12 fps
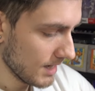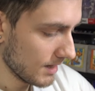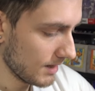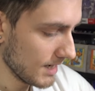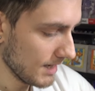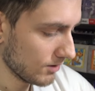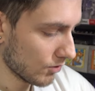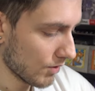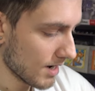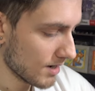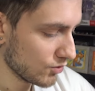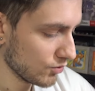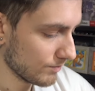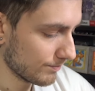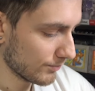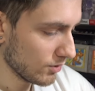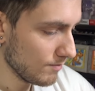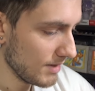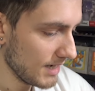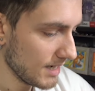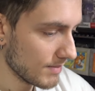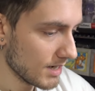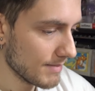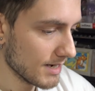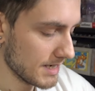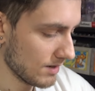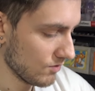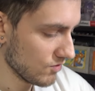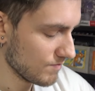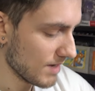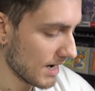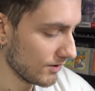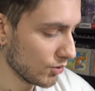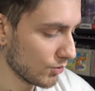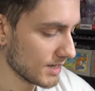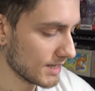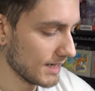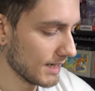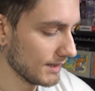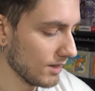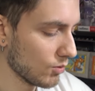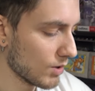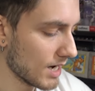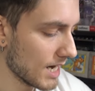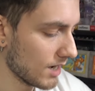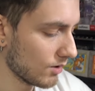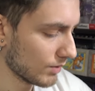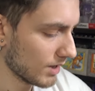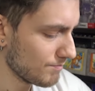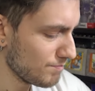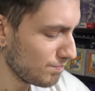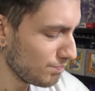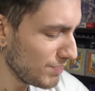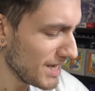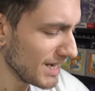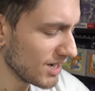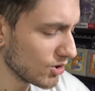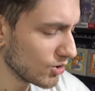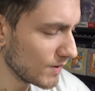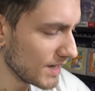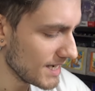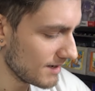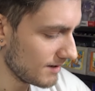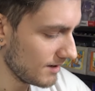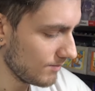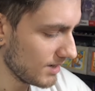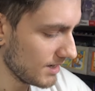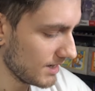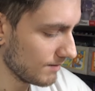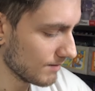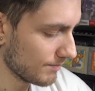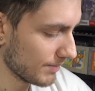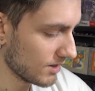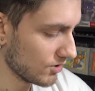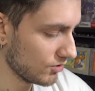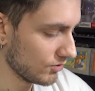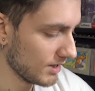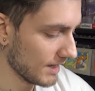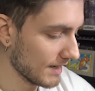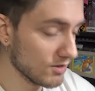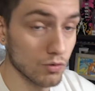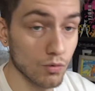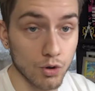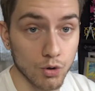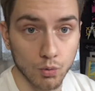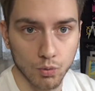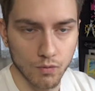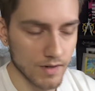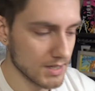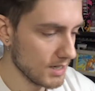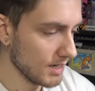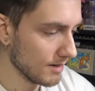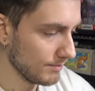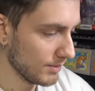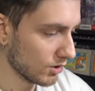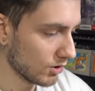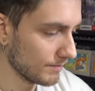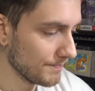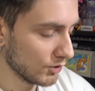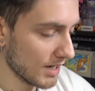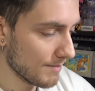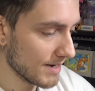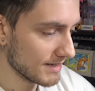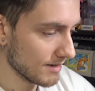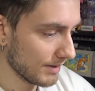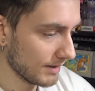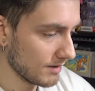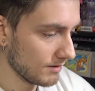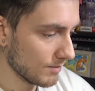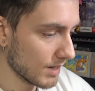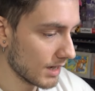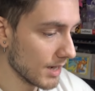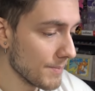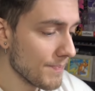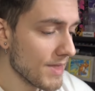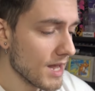Dietro non ha nessun problema, ma se non sbaglio questa carta qua ha una piccolissimissima pressione, che adesso non ricordo dove sia, però non è messa per niente male.